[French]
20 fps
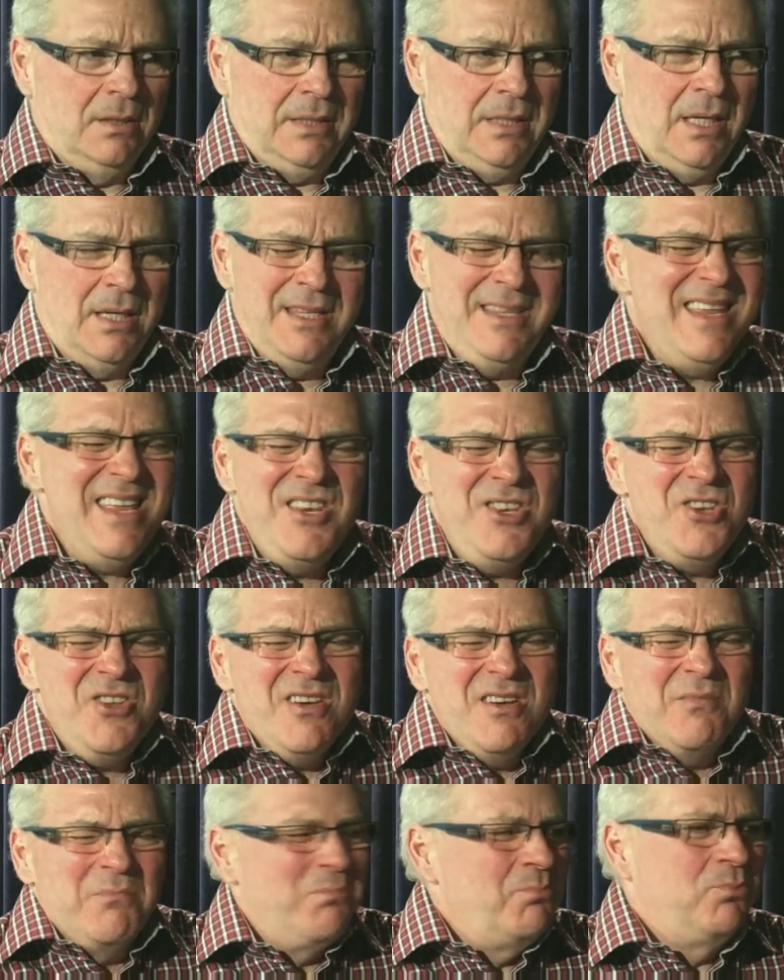là. Il y a un
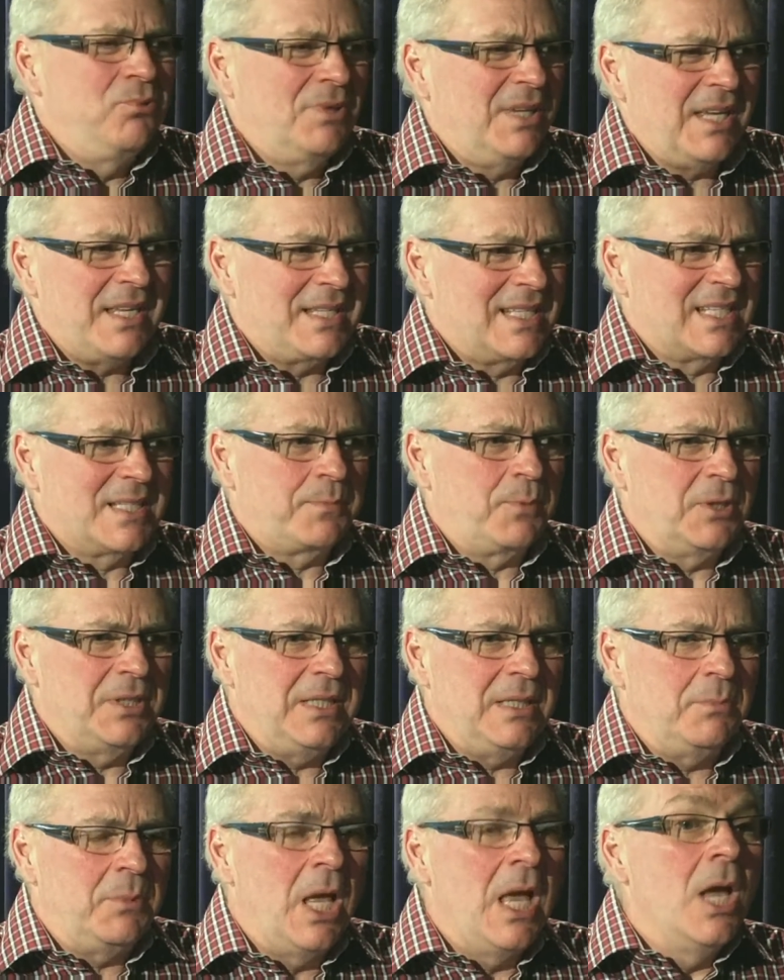énorme bouquet
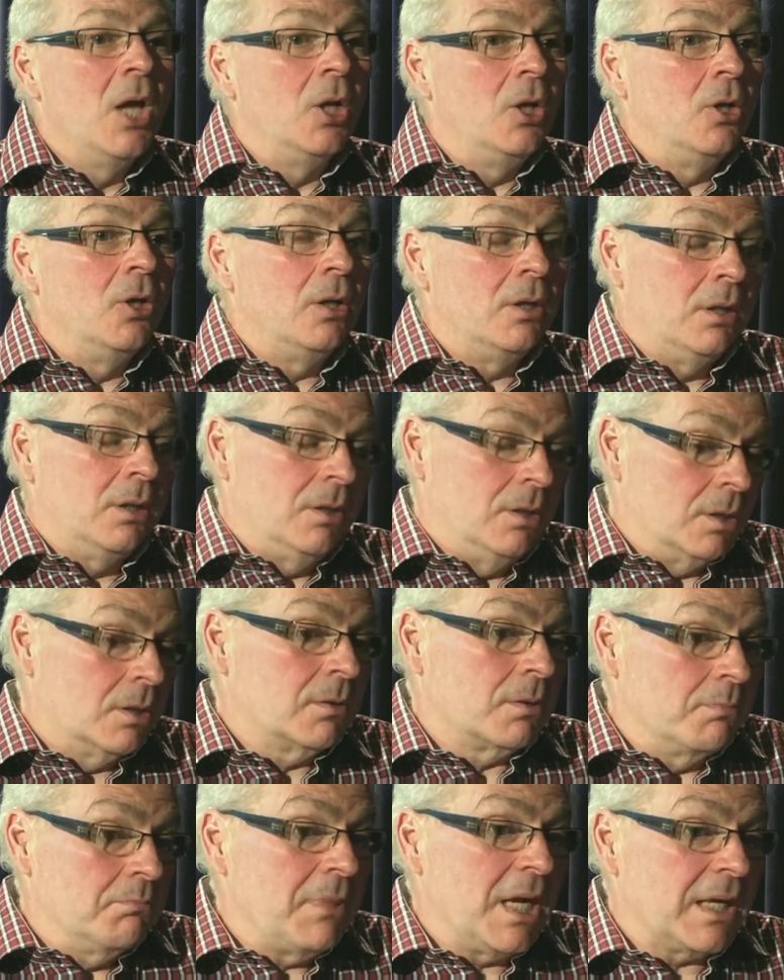disponible.
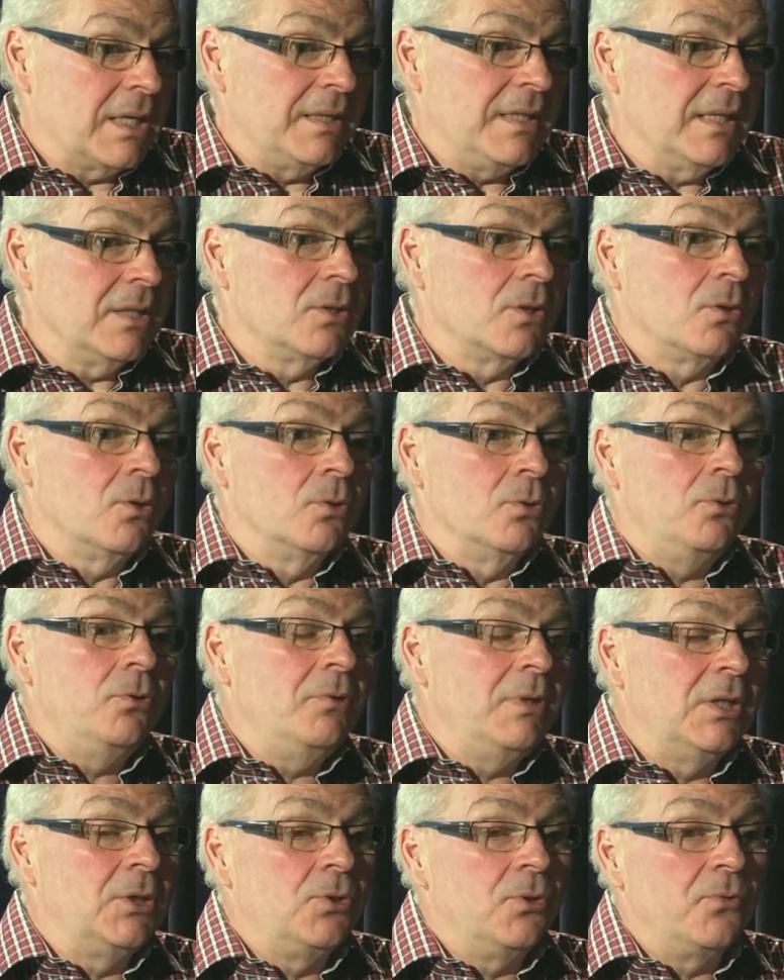le marketing de
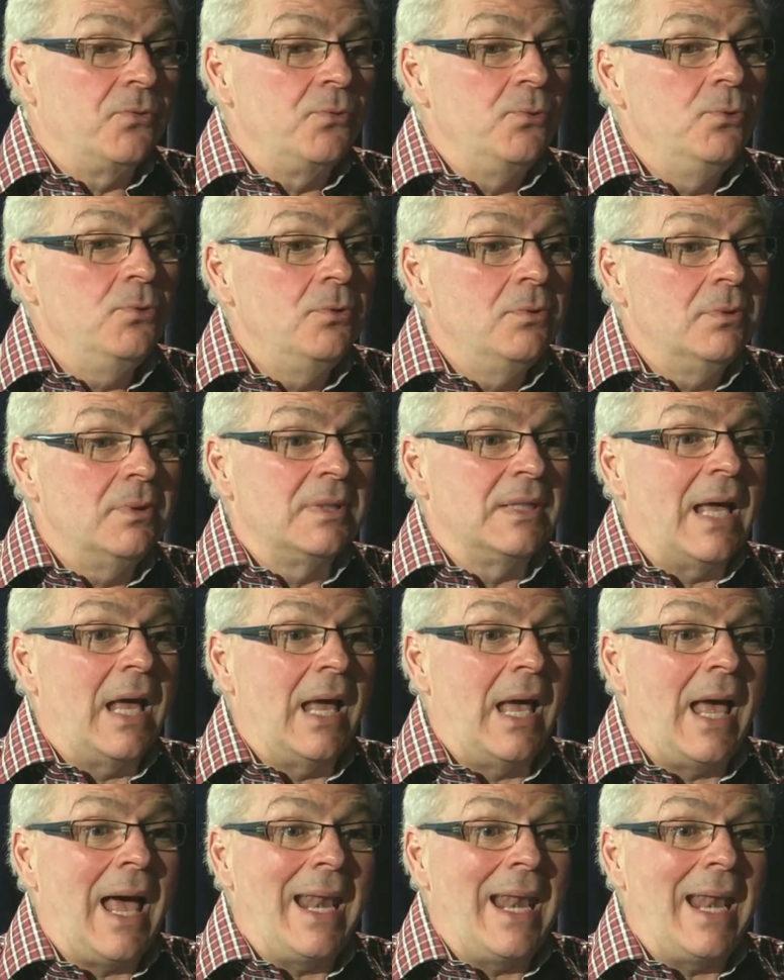contenu est devenu